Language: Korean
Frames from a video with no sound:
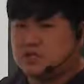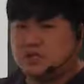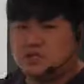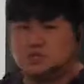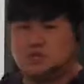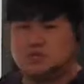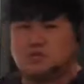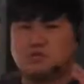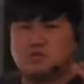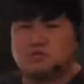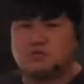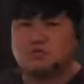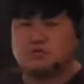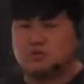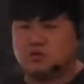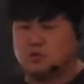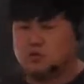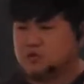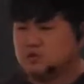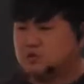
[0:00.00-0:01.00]
더
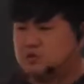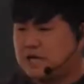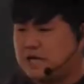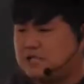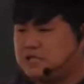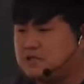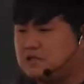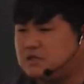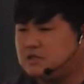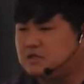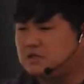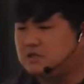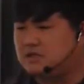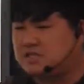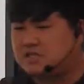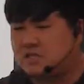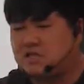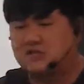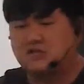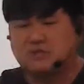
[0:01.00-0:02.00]
좀 따지는 거
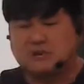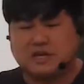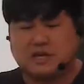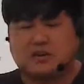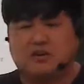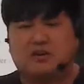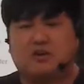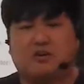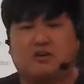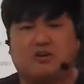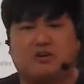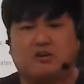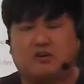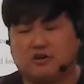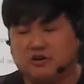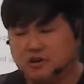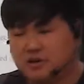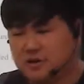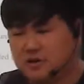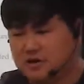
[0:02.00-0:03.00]
시간이 좀 많이 걸려요.
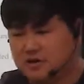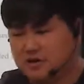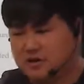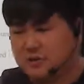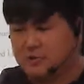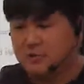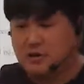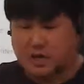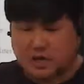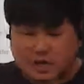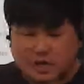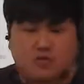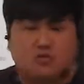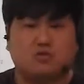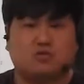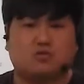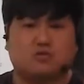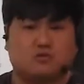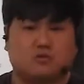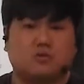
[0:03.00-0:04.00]
그래서 이번에는
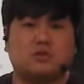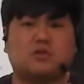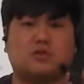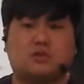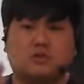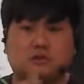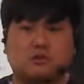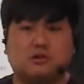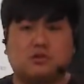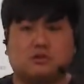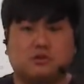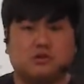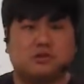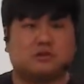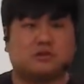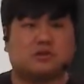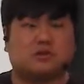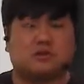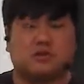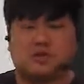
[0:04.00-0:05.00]
조금 지문을
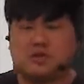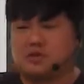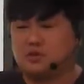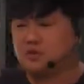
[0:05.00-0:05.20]
먼저 읽도록